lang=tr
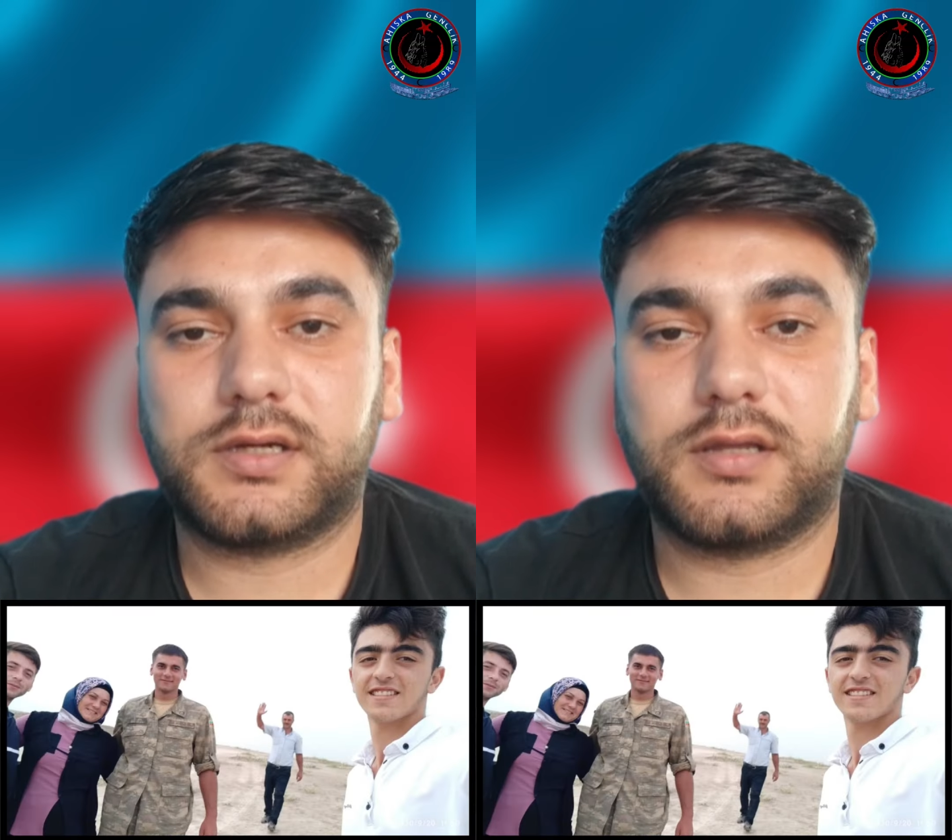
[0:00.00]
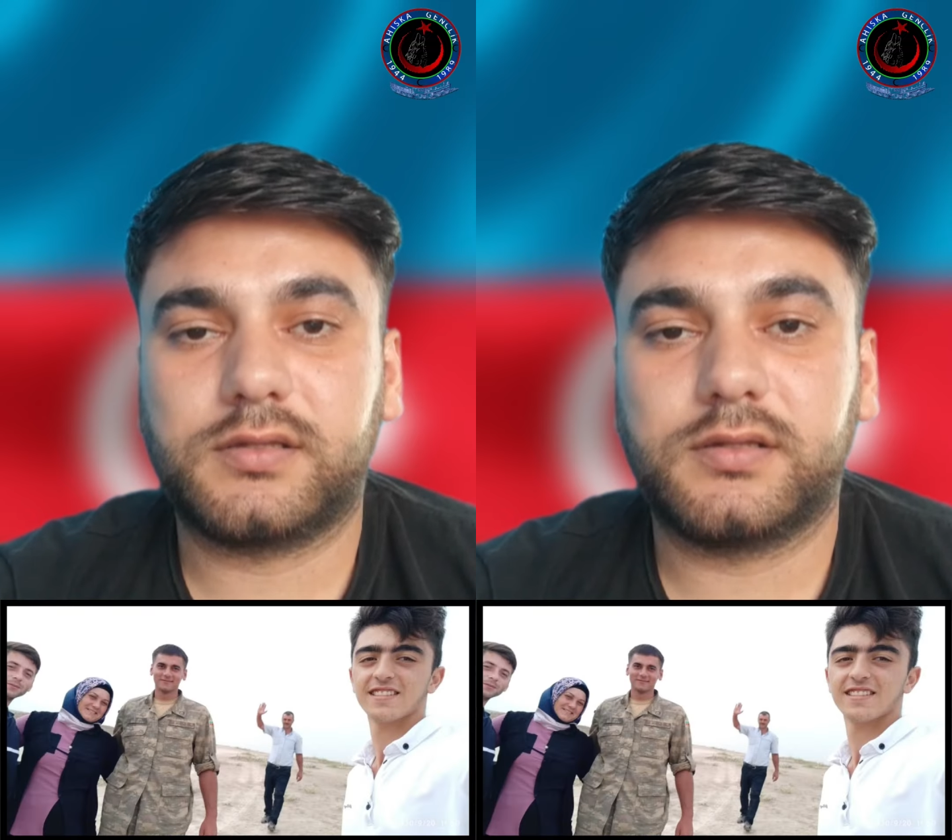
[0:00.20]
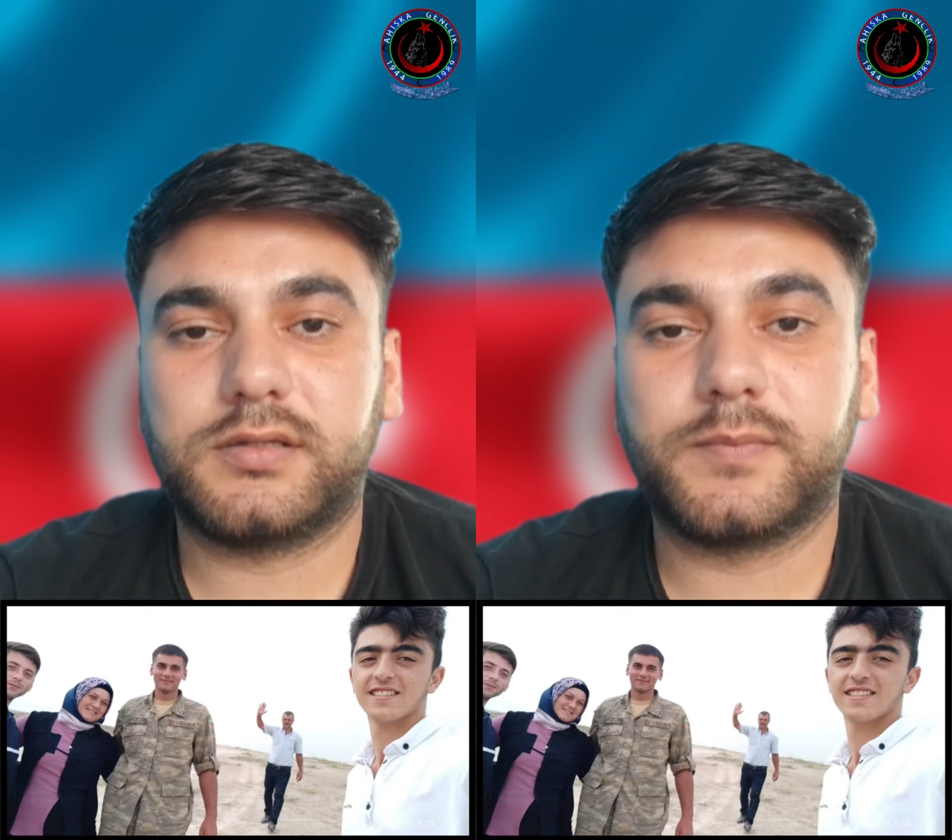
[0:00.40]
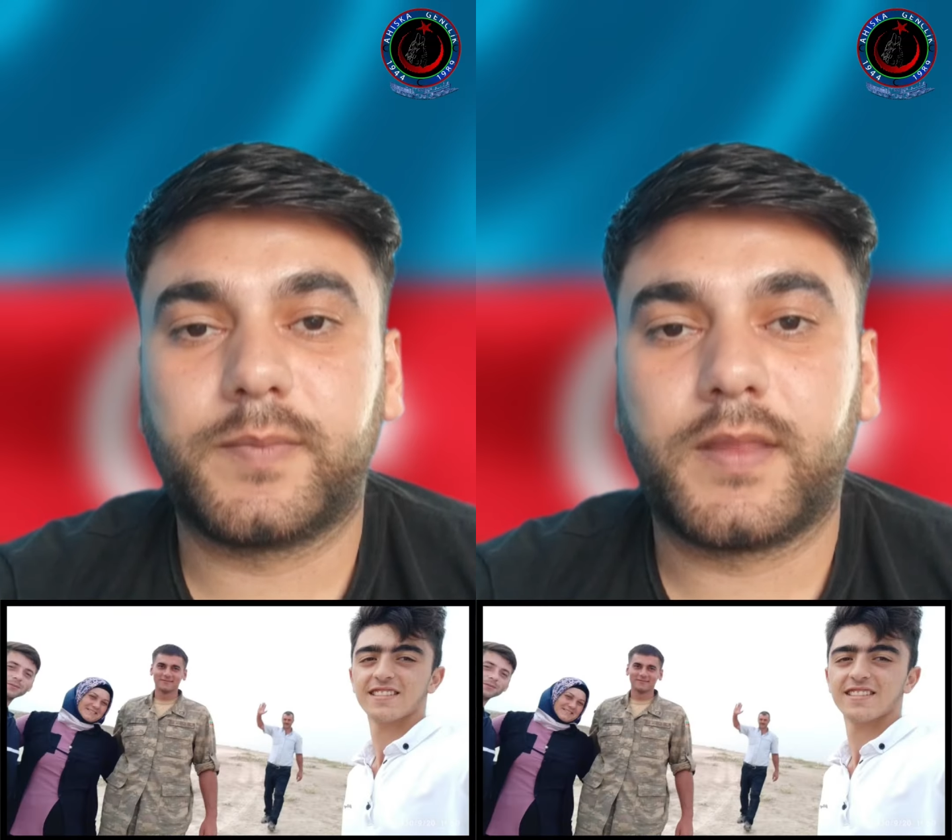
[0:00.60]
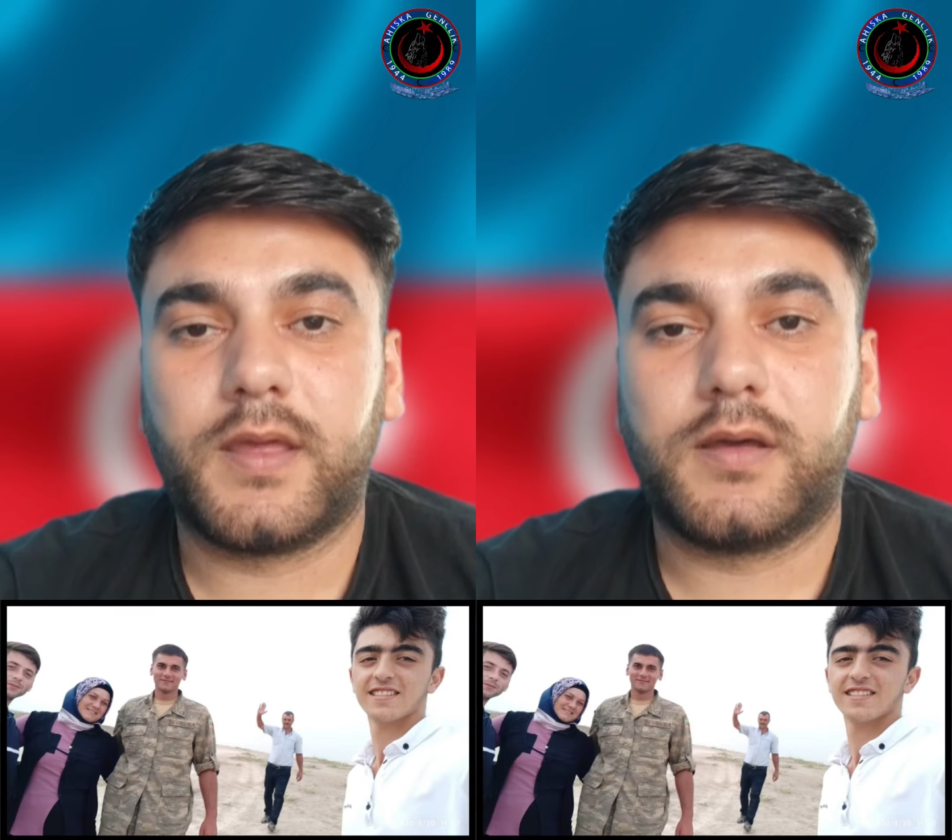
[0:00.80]
katıldım.
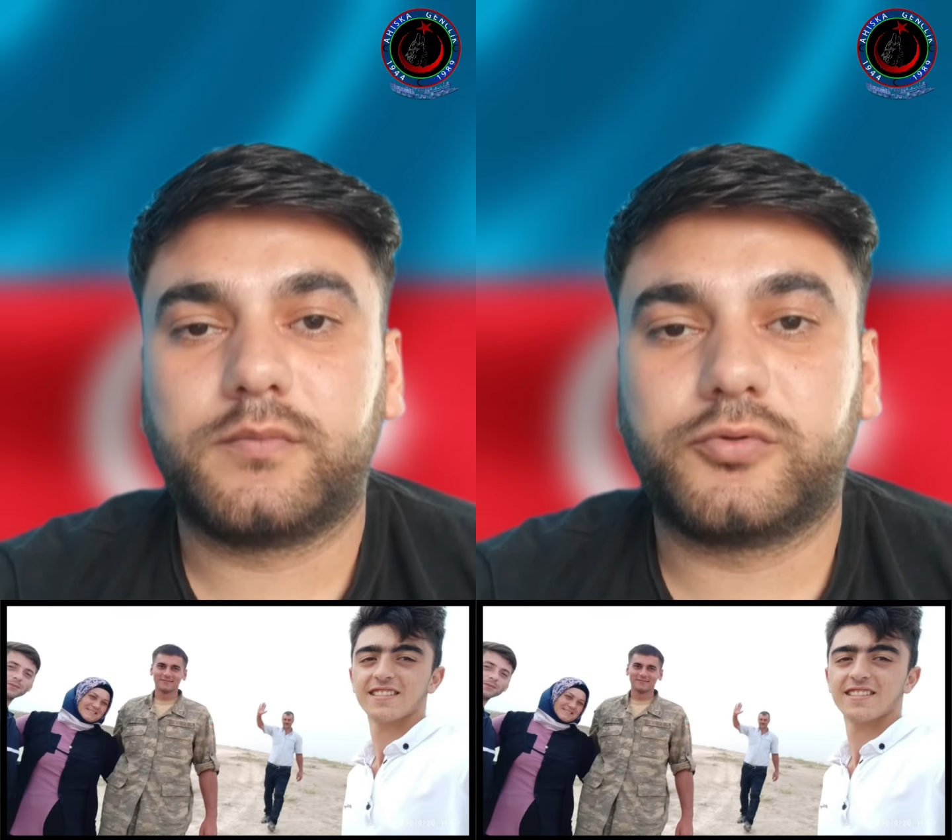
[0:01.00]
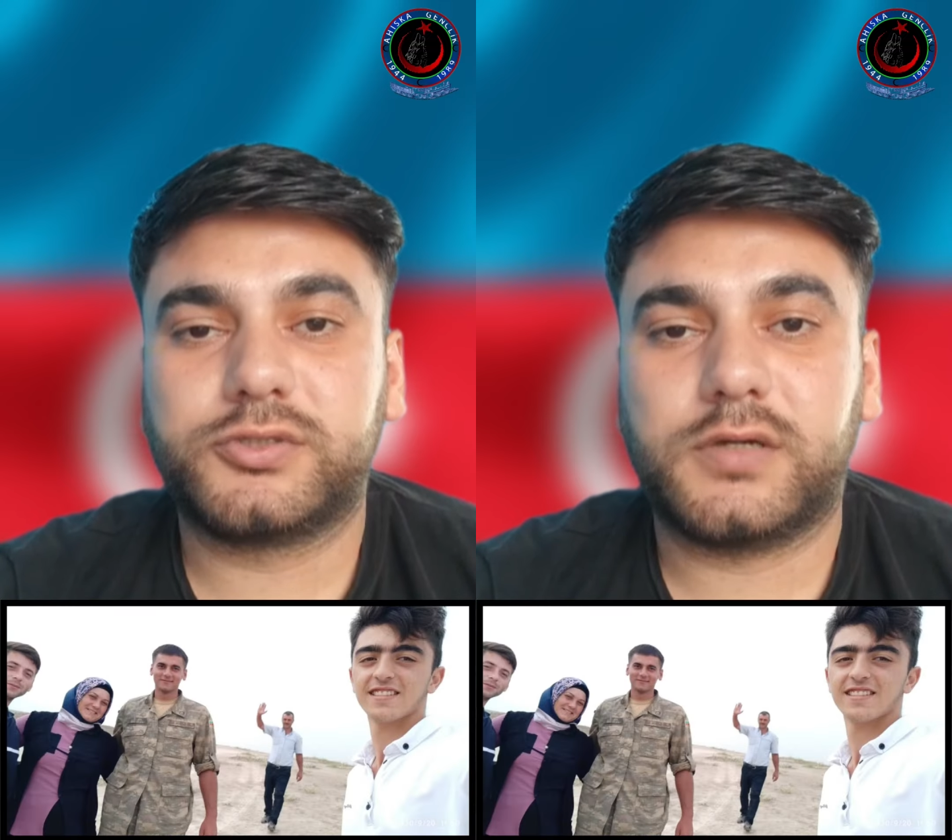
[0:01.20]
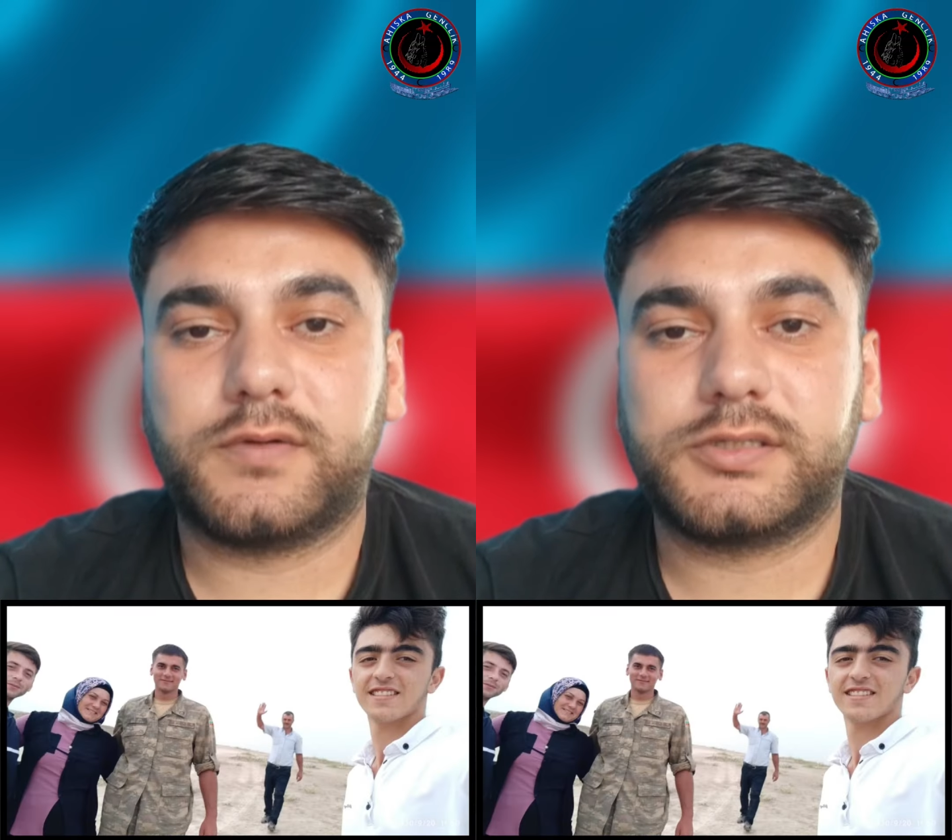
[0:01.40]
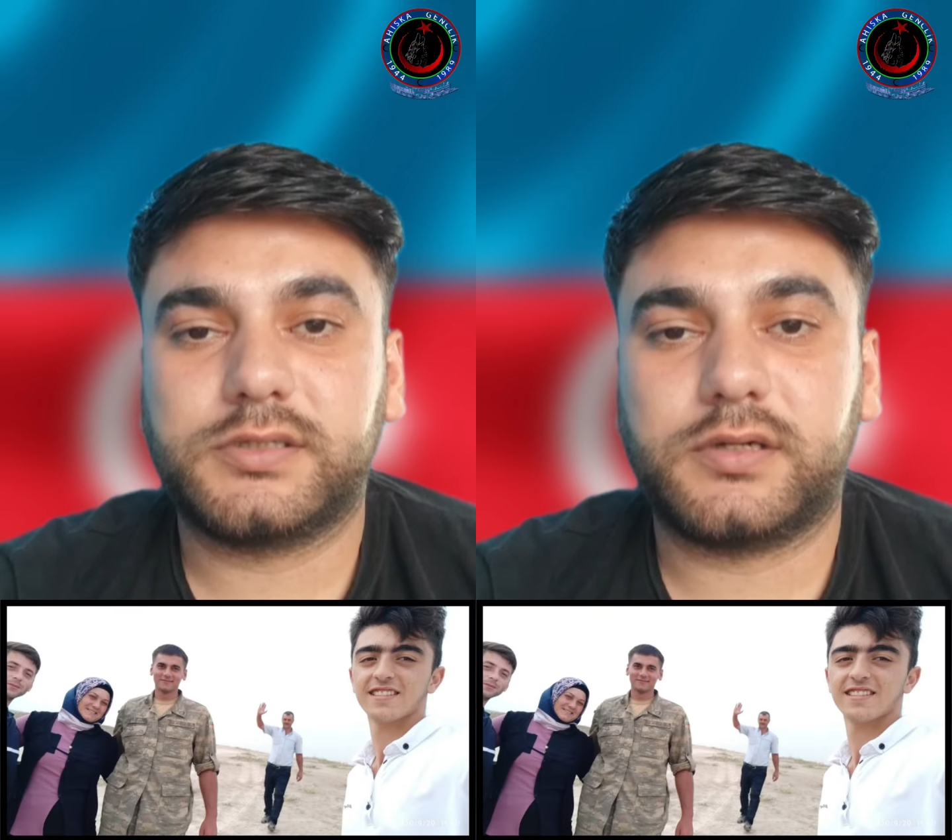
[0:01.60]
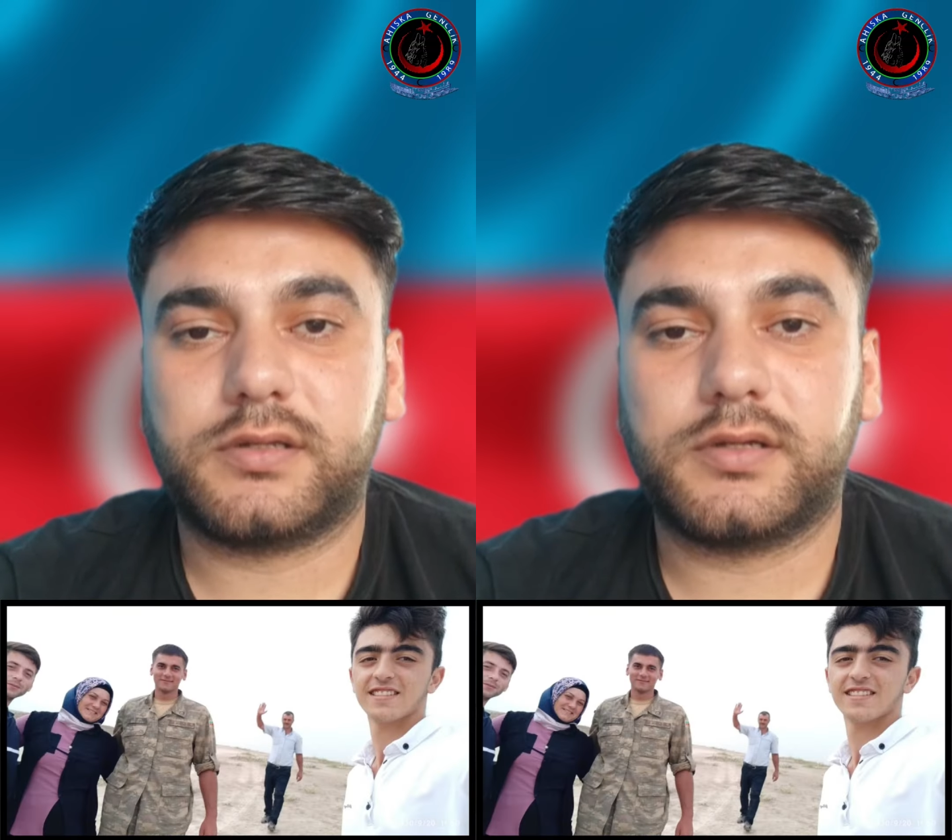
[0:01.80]
Bu
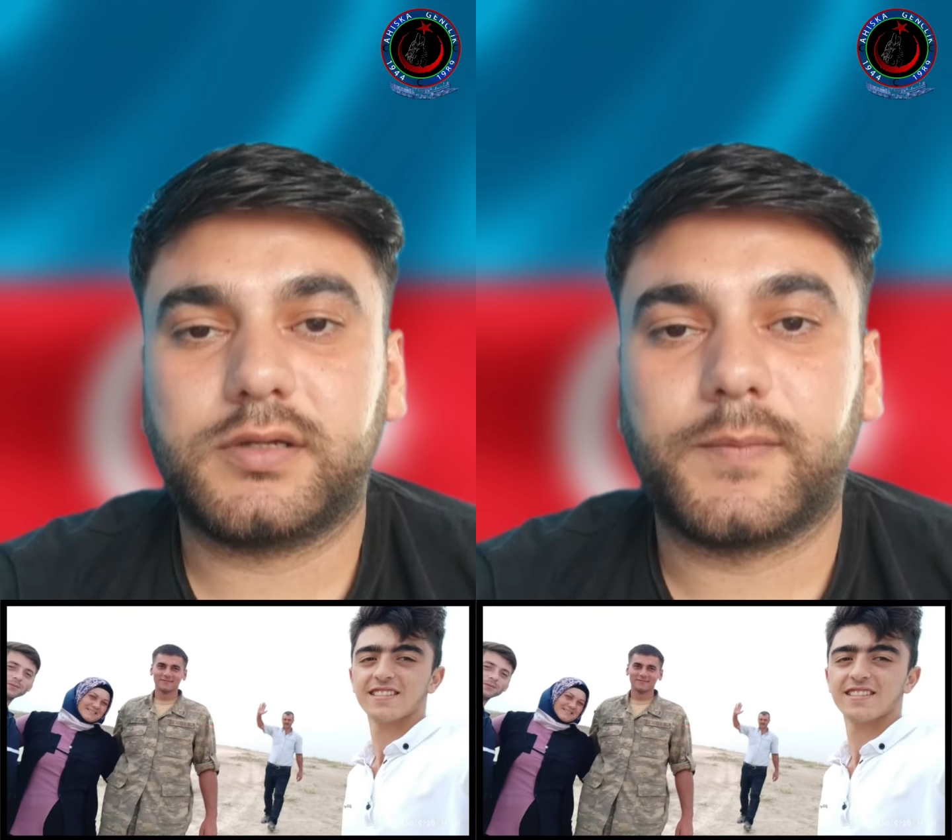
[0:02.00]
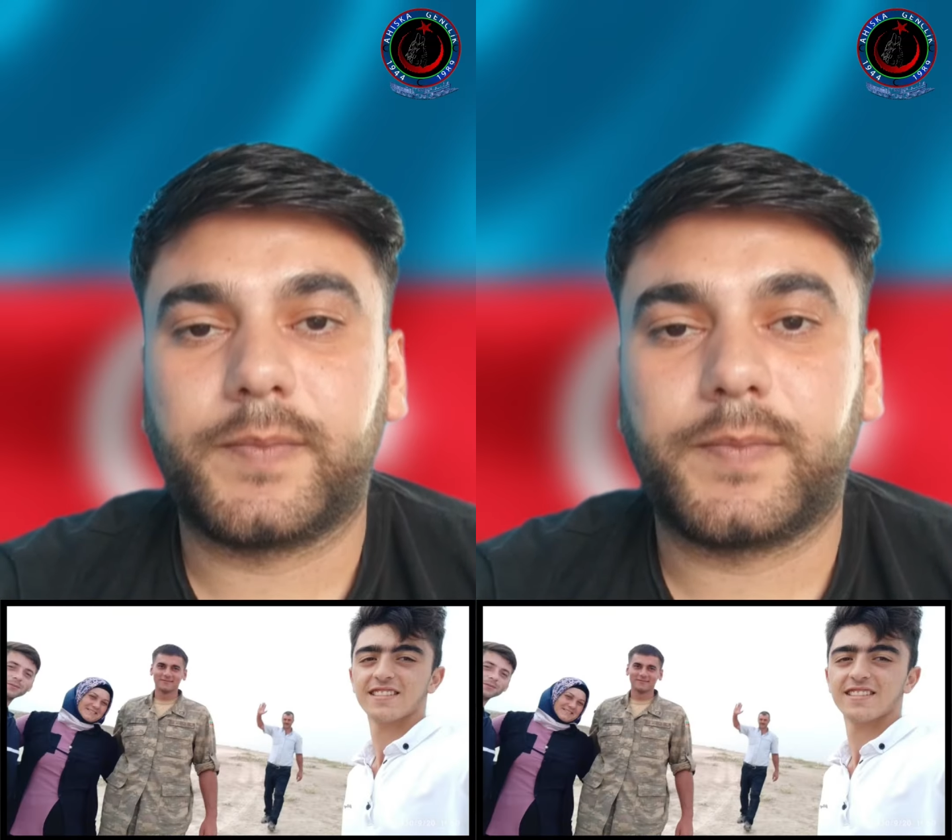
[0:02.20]
savaşlarda